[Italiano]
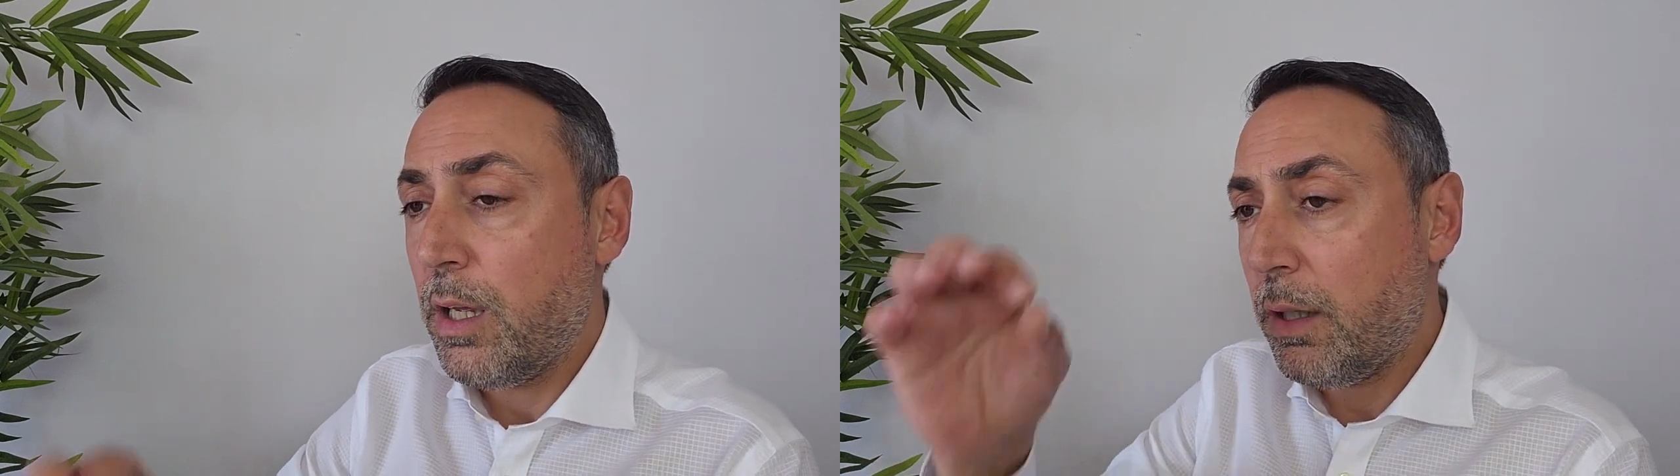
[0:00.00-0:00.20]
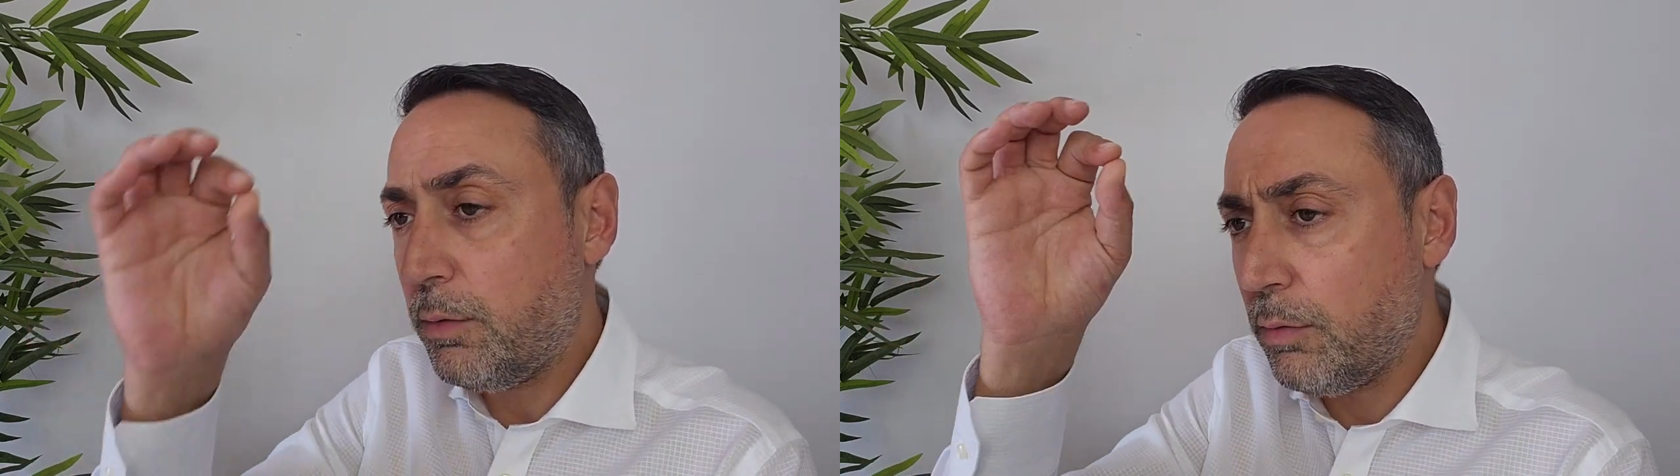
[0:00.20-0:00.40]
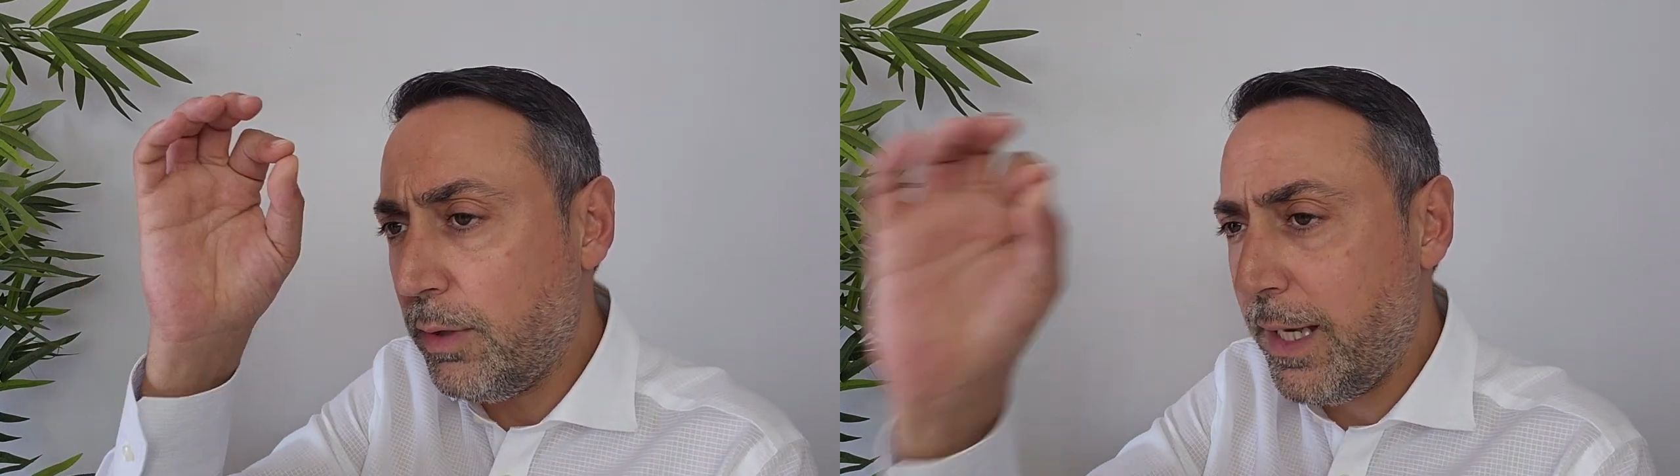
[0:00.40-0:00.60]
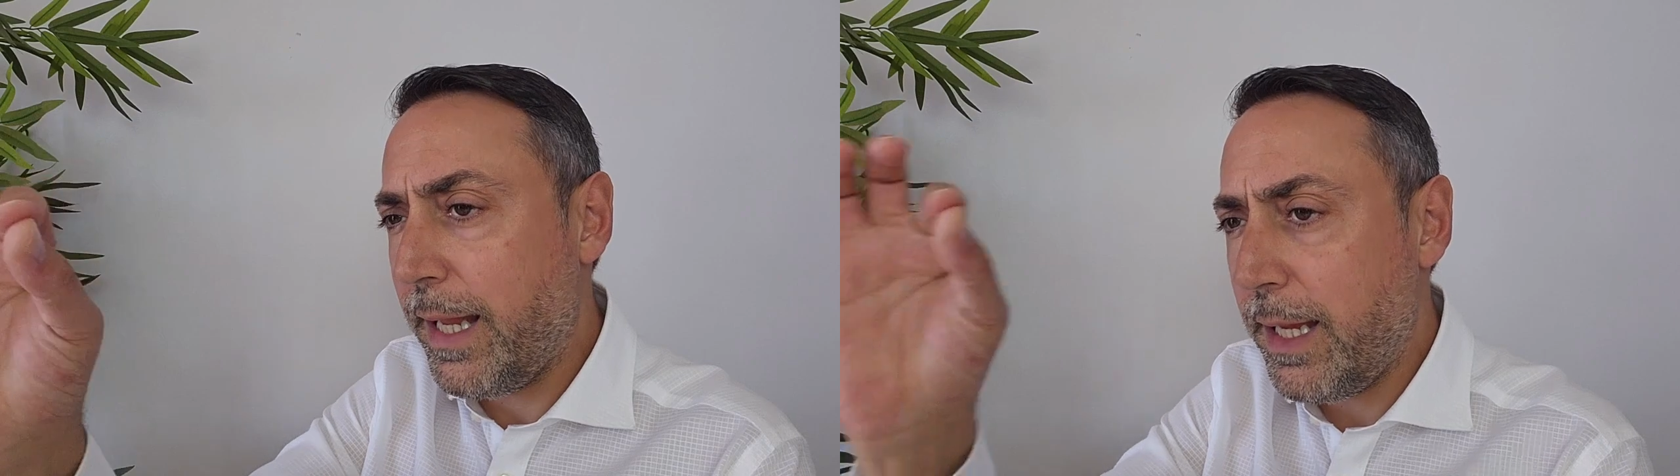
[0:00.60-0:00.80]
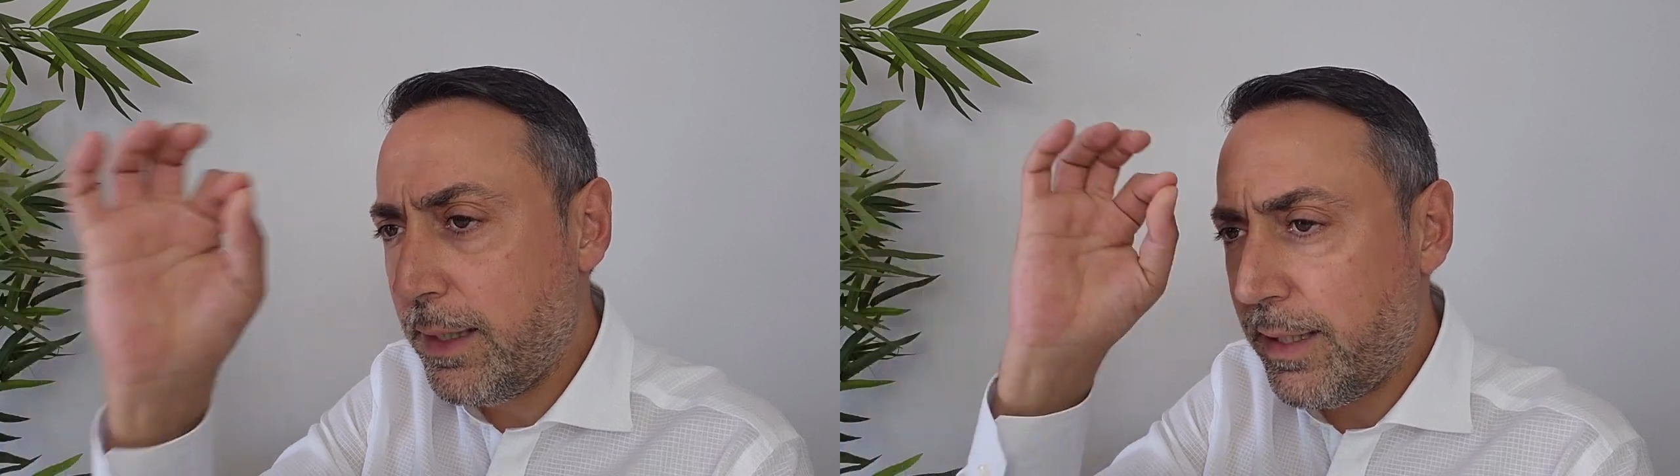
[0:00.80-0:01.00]
tu
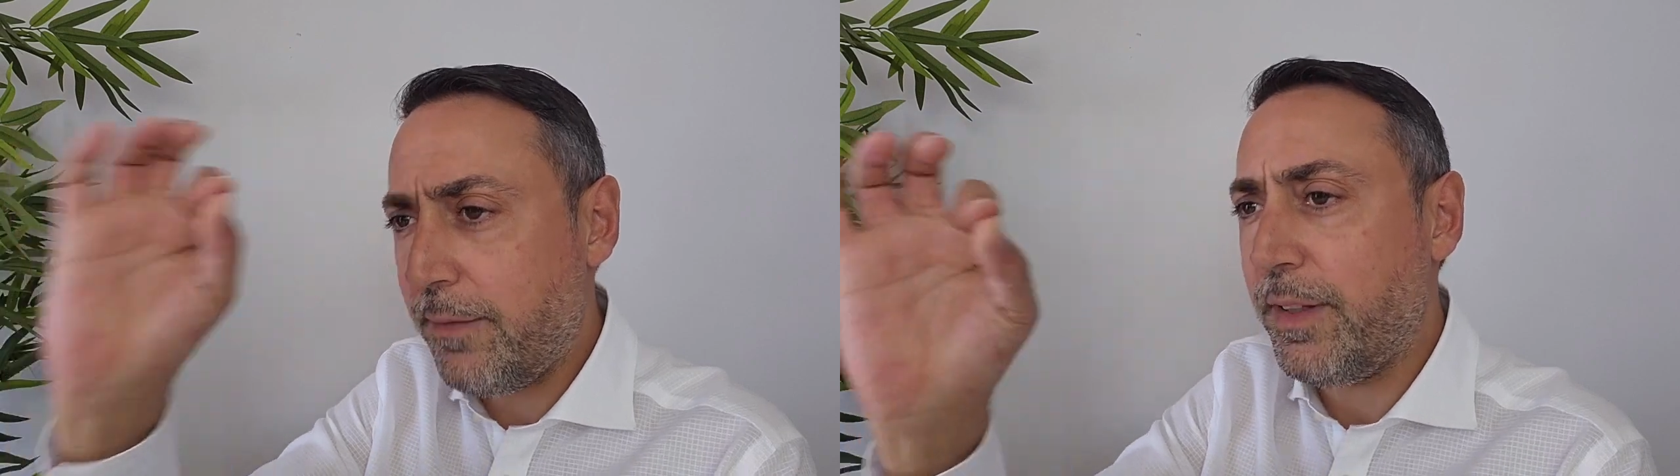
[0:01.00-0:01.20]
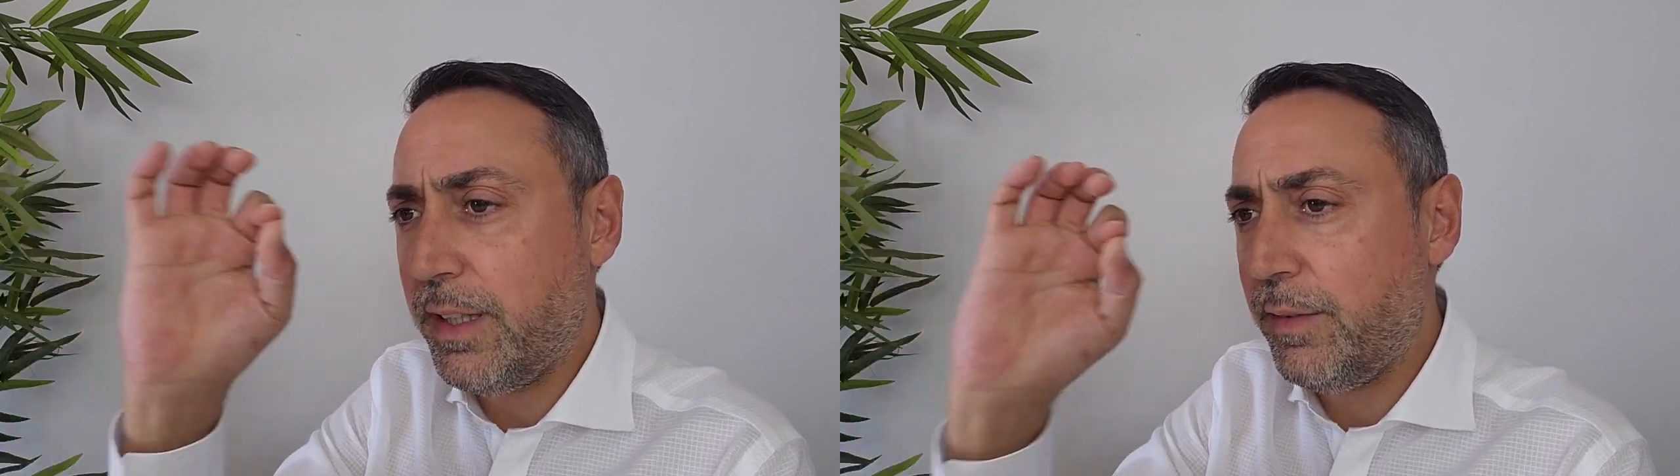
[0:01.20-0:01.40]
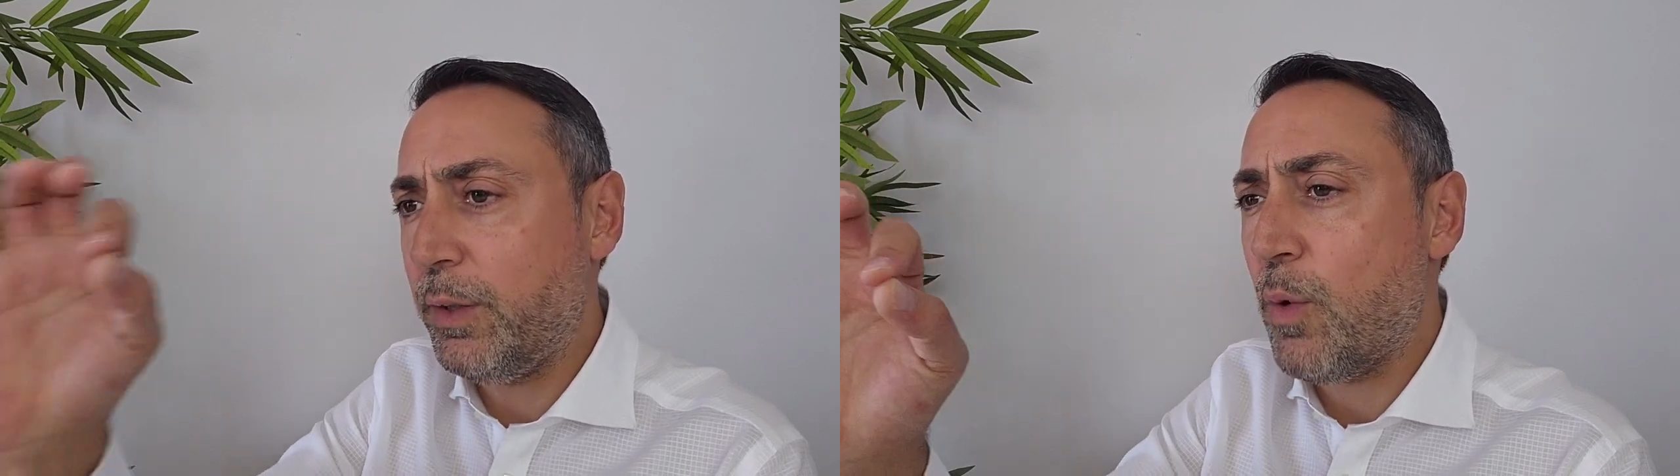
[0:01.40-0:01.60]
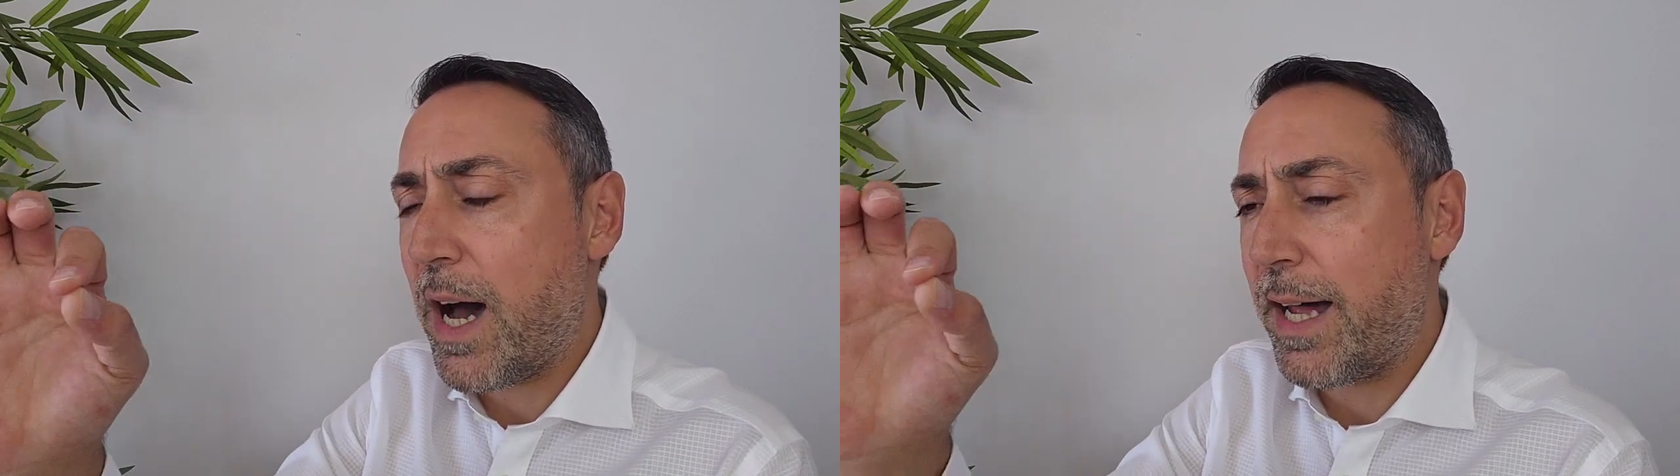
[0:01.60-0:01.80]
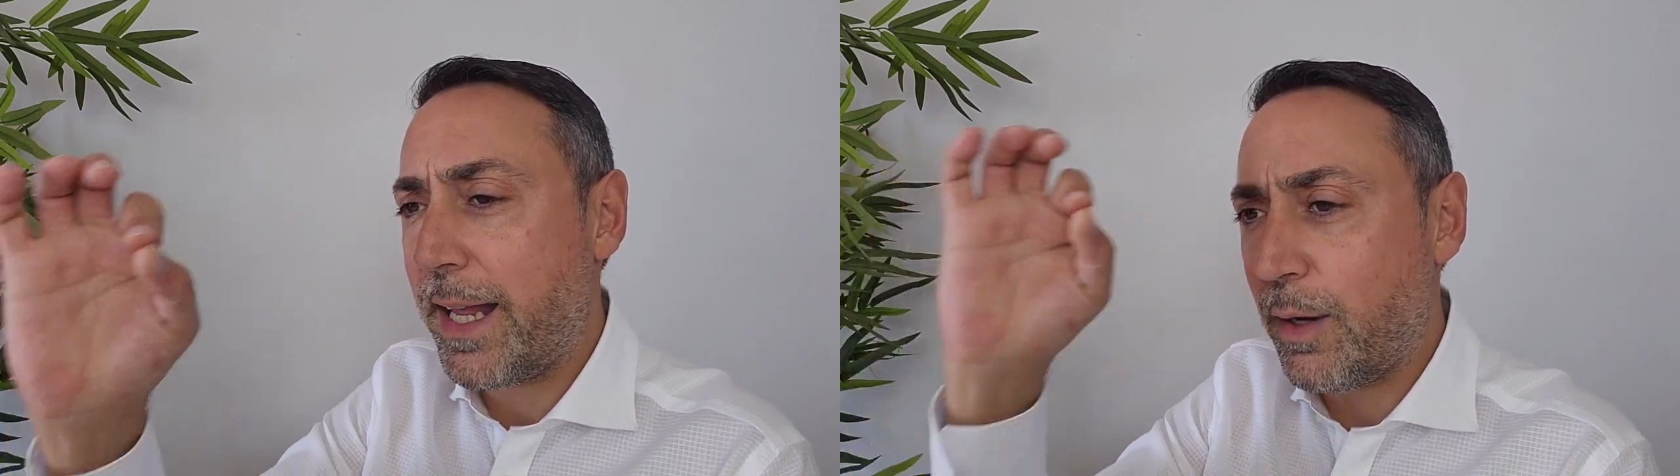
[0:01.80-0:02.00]
lì devi
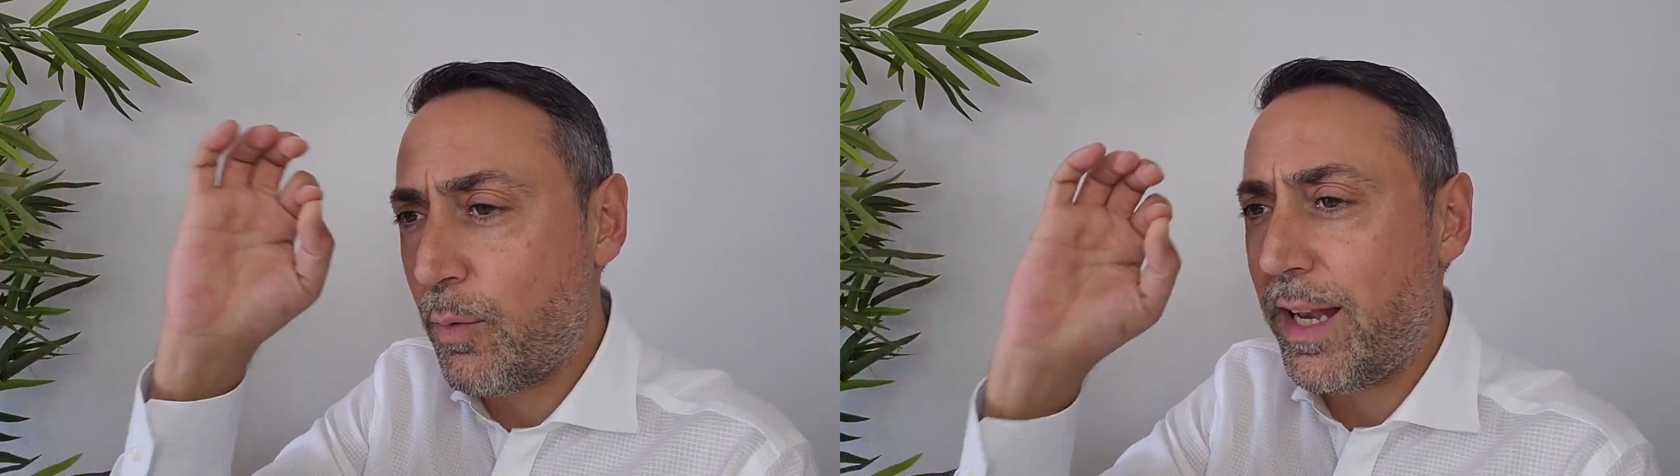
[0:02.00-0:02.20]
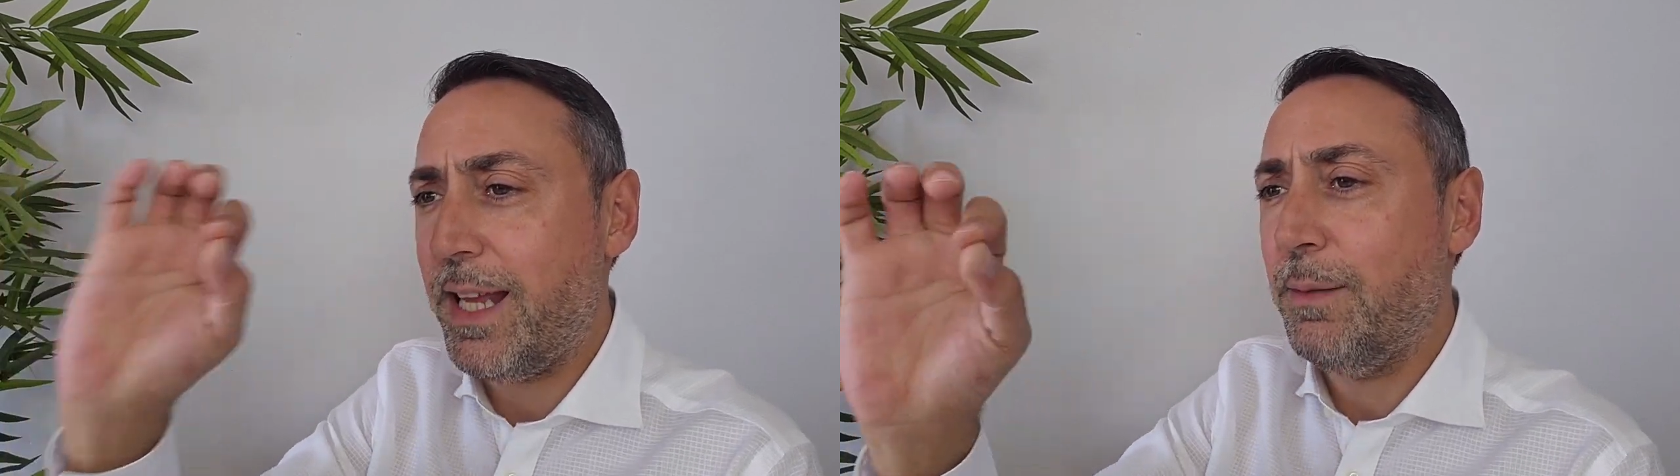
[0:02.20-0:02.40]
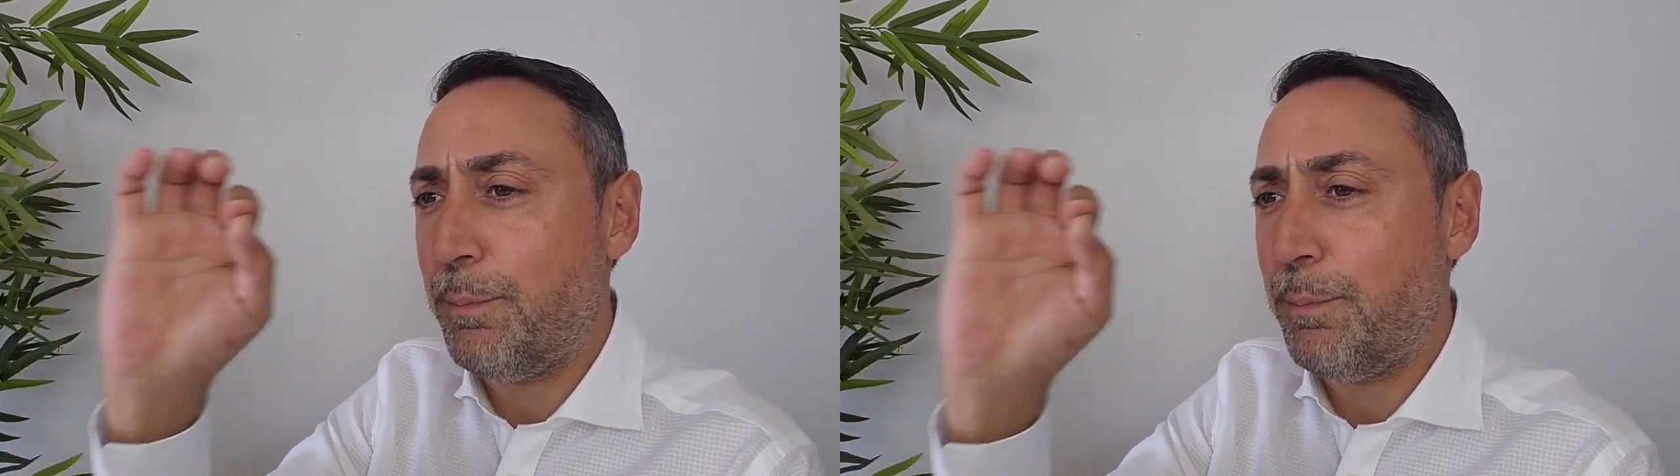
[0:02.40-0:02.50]
individuare qual è il